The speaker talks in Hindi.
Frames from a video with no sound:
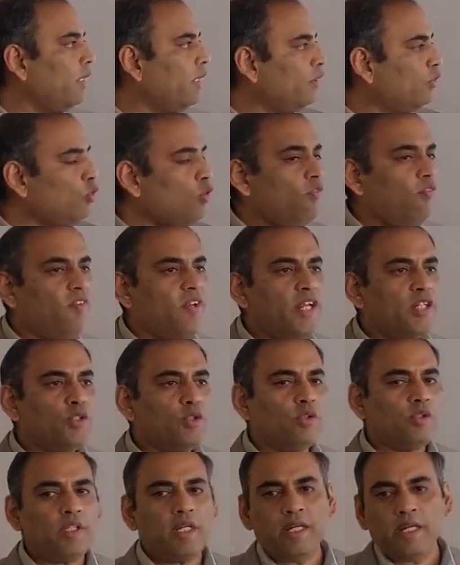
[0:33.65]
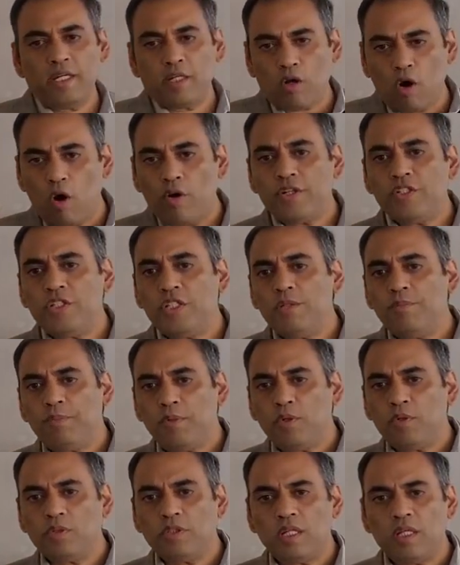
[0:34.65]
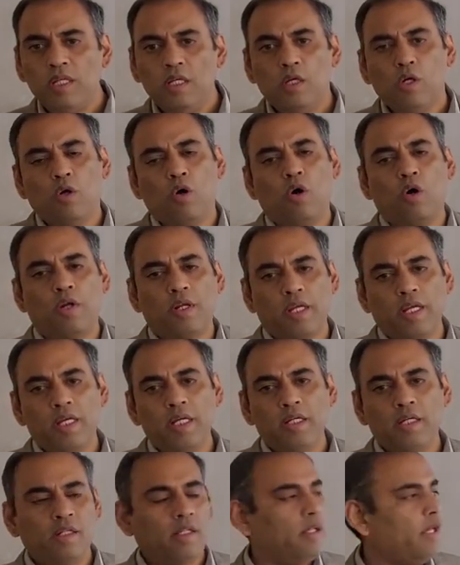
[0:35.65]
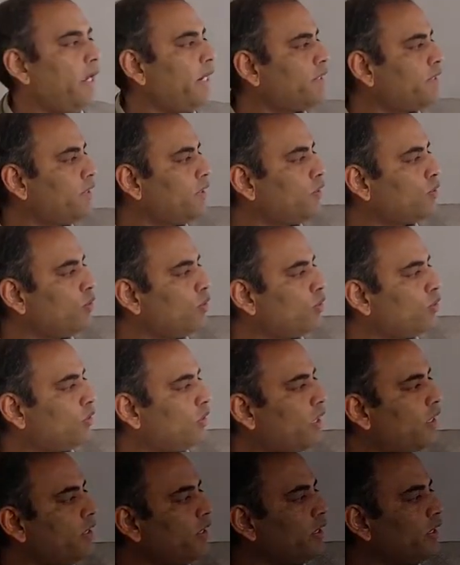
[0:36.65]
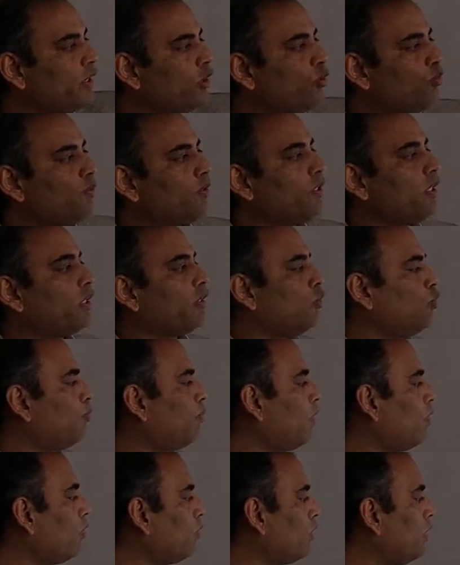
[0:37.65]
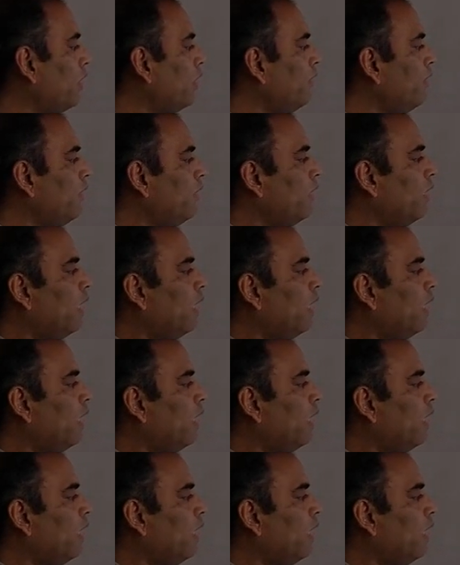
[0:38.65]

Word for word: दो फ्लैश होते हैं एक ओरिजिन पे होता है और एक एक्स इज इक्वल टू थर्टी किलोमीटर के ऊपर होता है